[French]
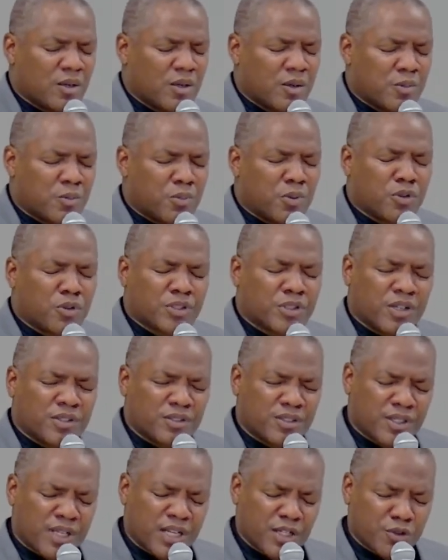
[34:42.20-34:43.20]
Pourtant,
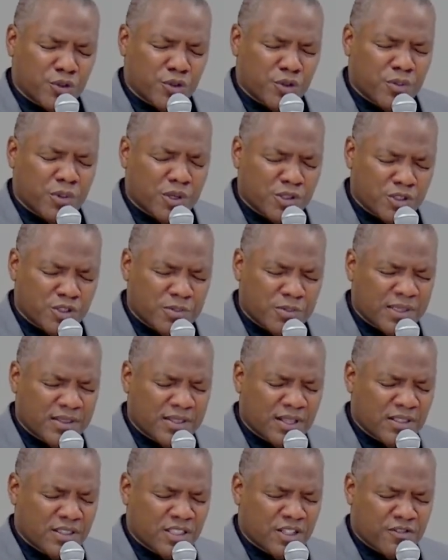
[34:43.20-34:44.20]
ce qu'il te demande ce matin,
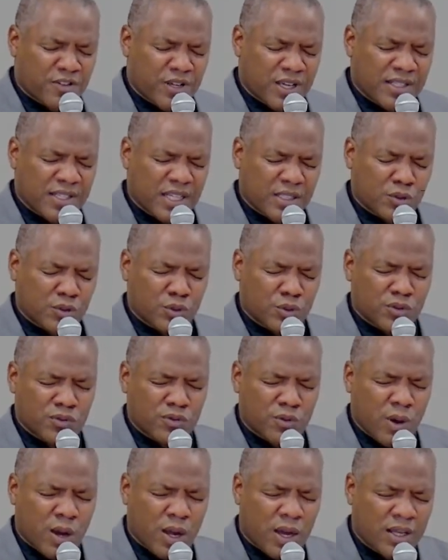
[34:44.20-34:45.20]
c'est faire un acte de
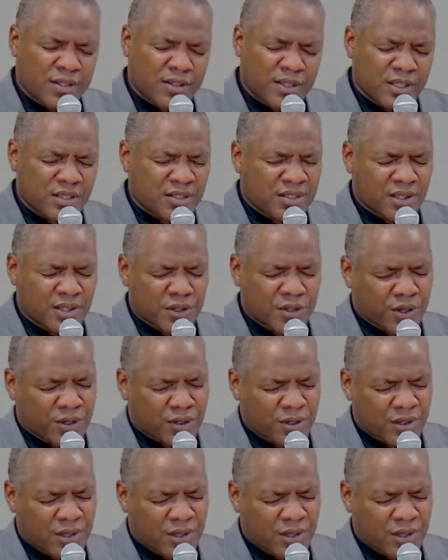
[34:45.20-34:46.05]
foi et dire Seigneur,